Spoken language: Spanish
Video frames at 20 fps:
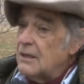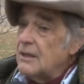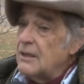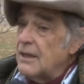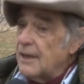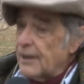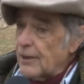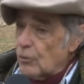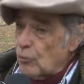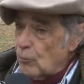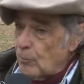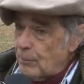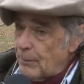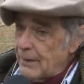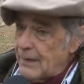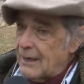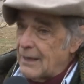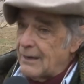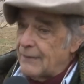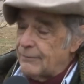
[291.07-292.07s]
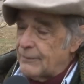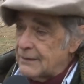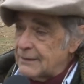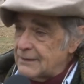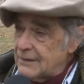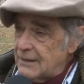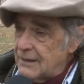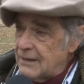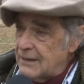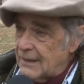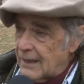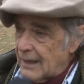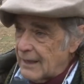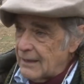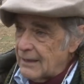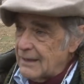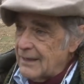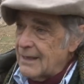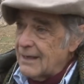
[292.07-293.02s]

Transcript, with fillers: y recuperan la fertilidad